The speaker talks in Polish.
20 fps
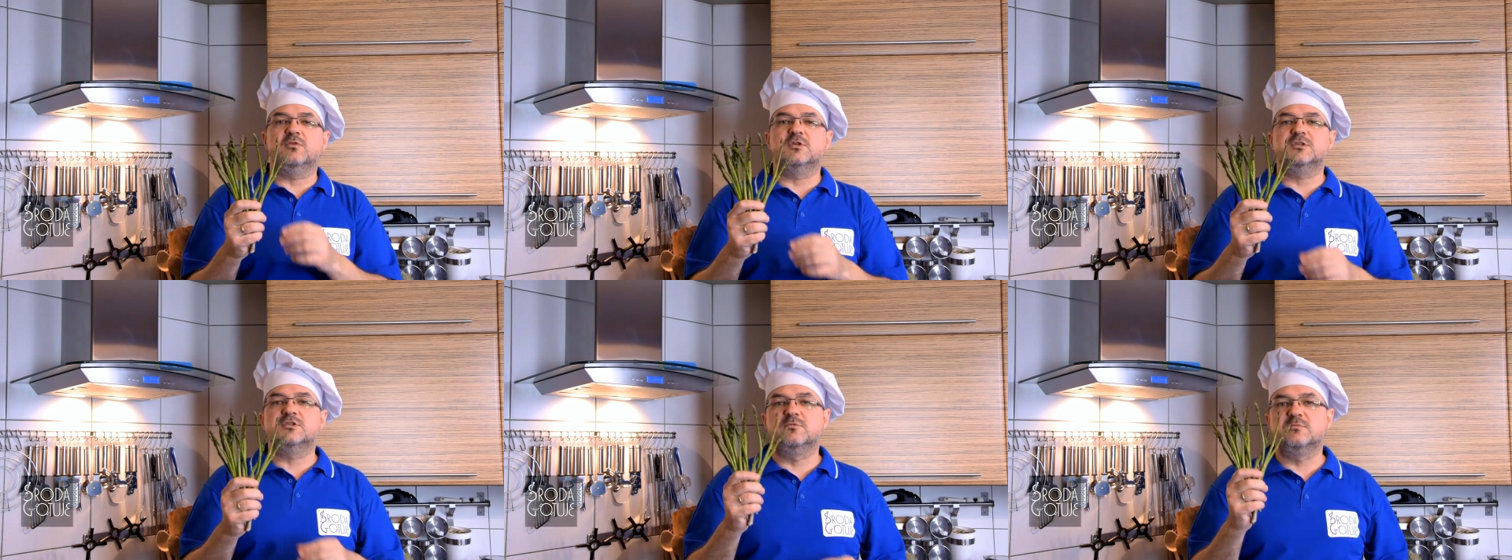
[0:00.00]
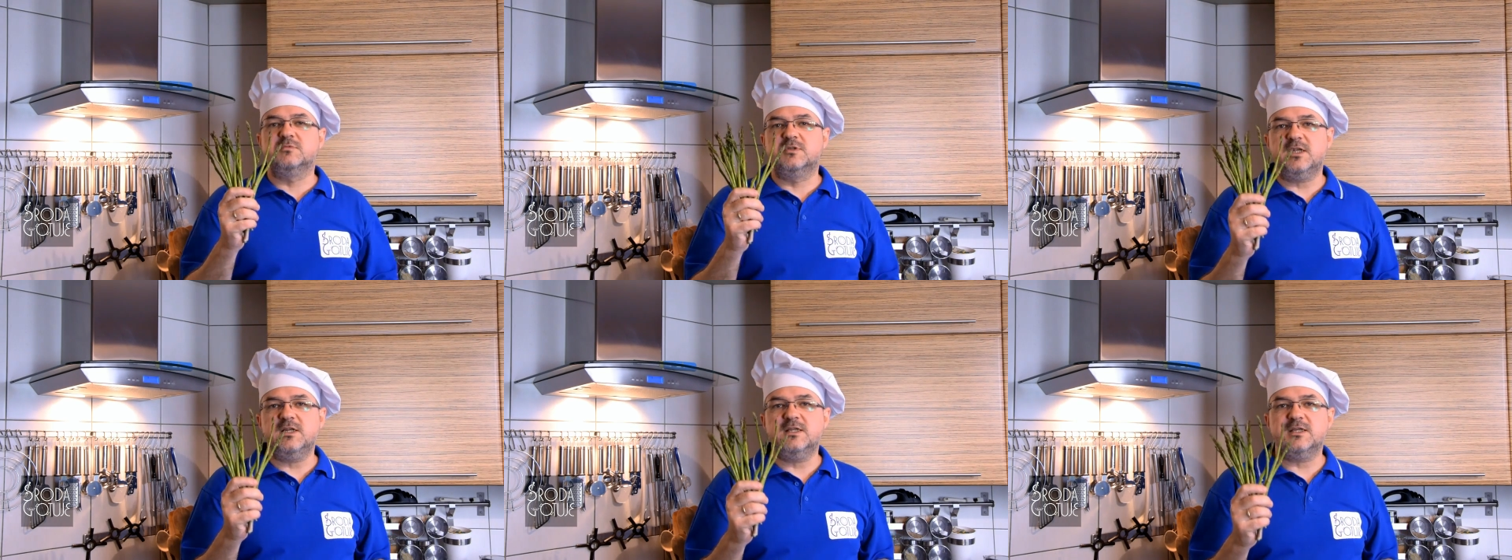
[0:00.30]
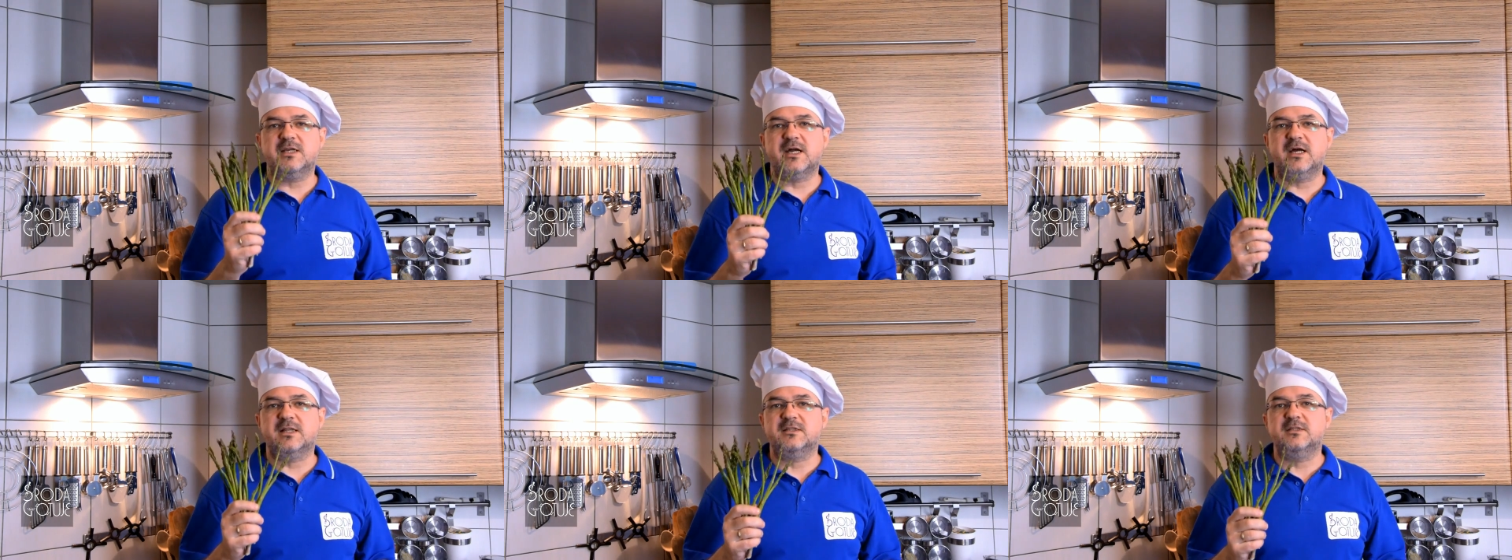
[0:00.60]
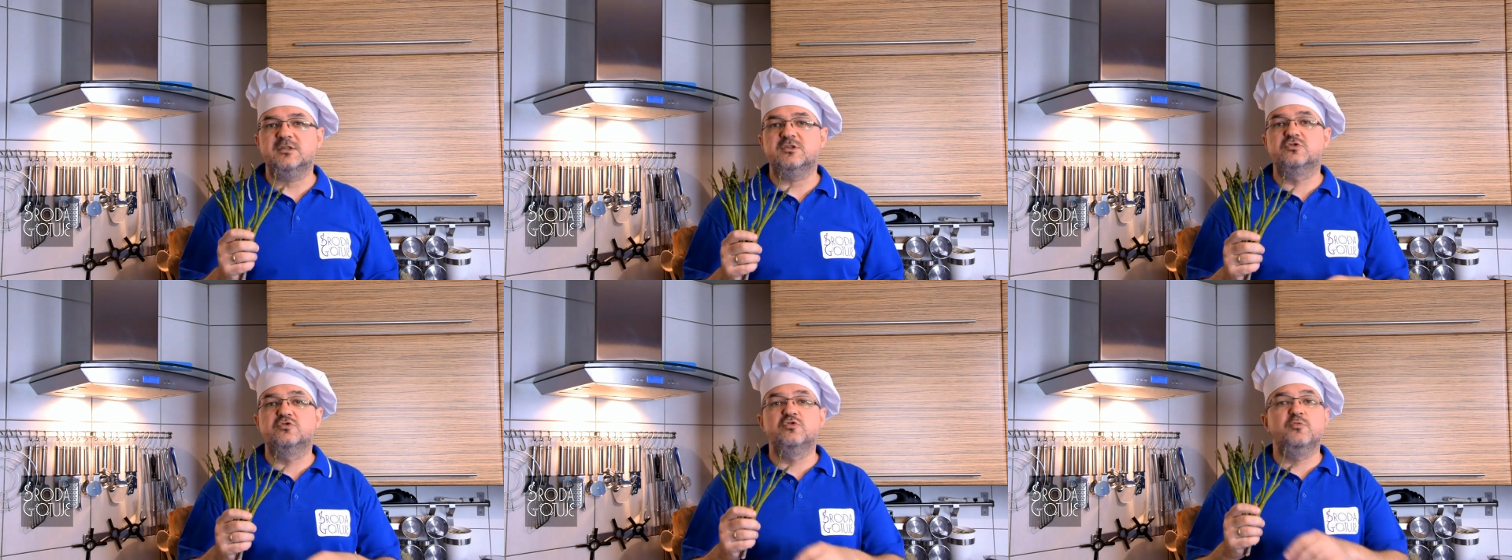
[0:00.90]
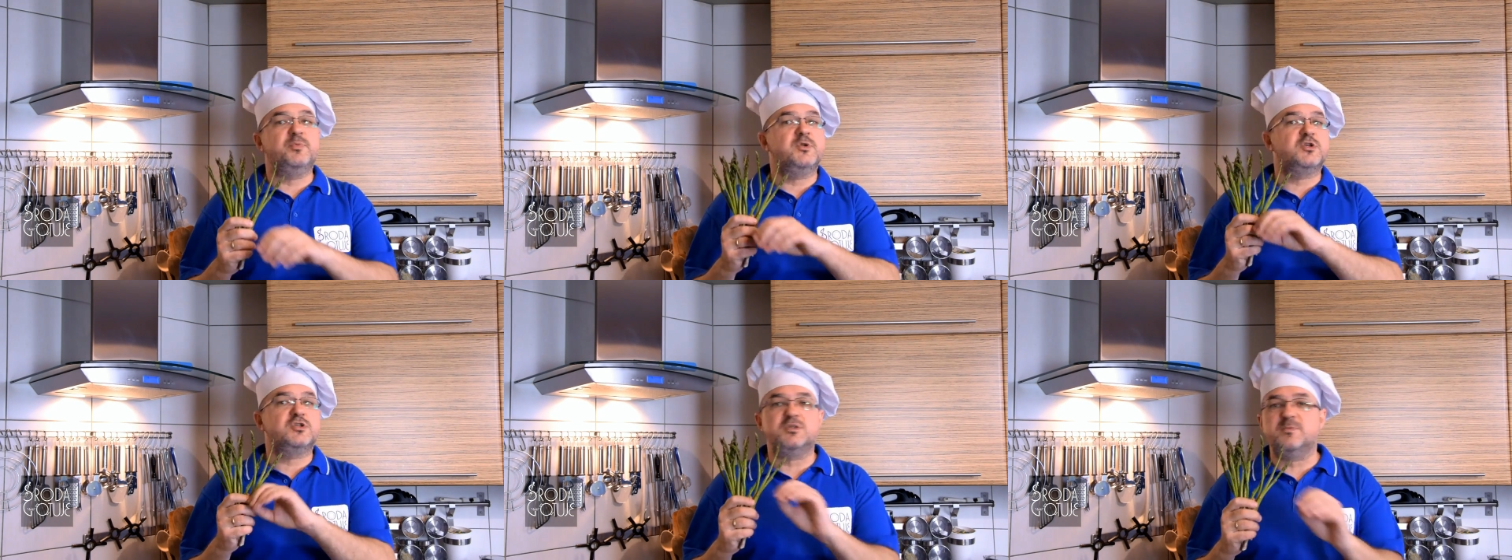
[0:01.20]
one są delikatne,
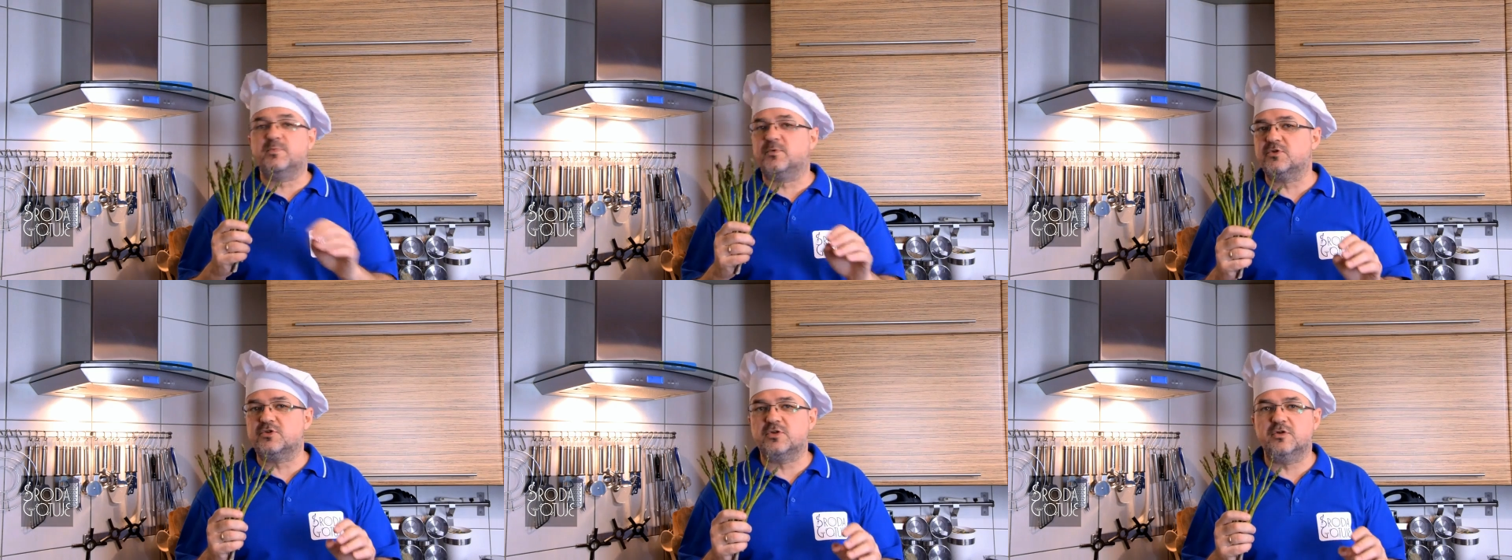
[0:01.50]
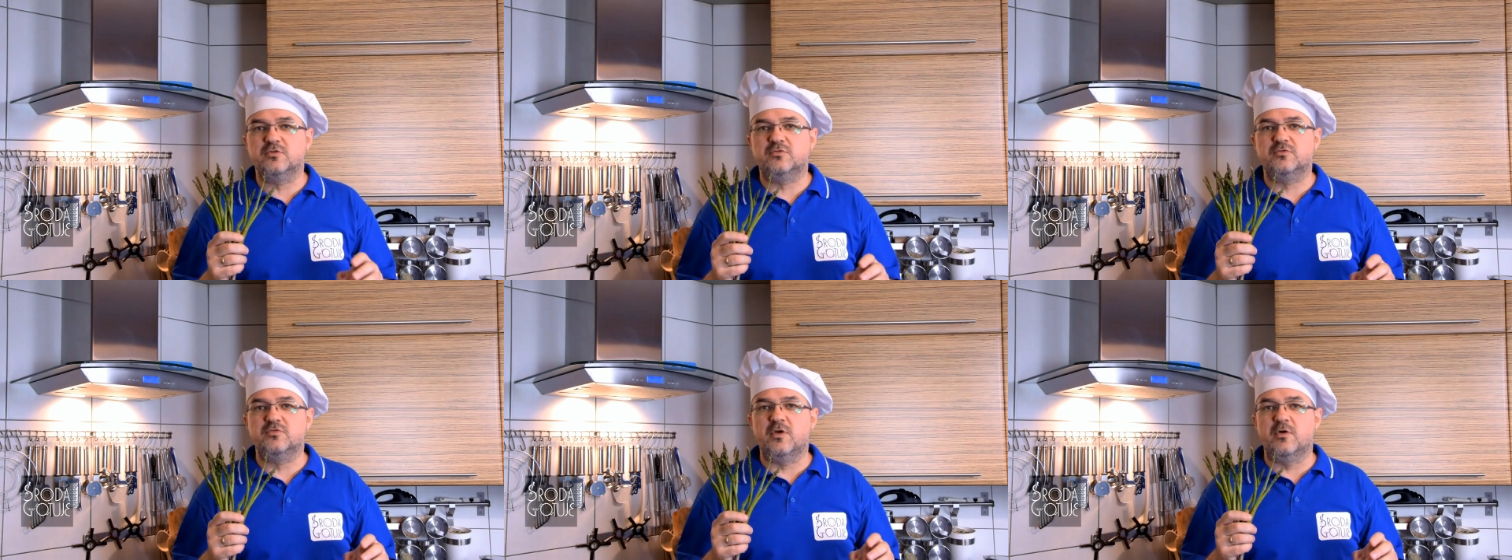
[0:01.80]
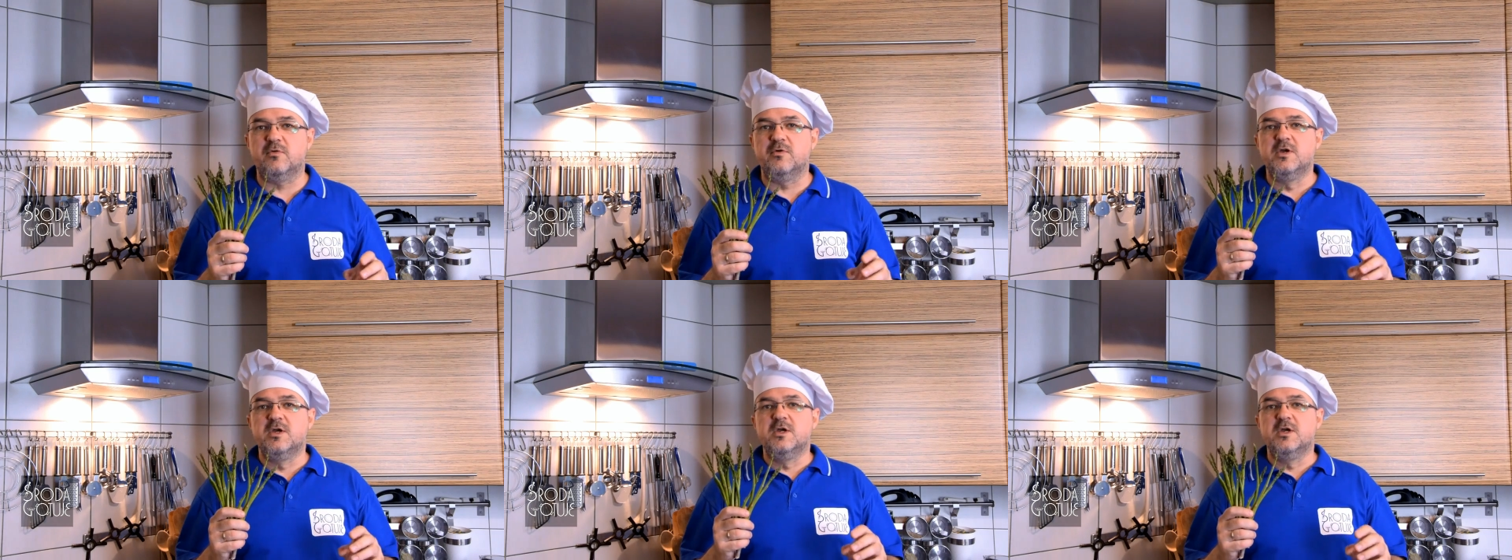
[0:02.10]
super szybko się gotują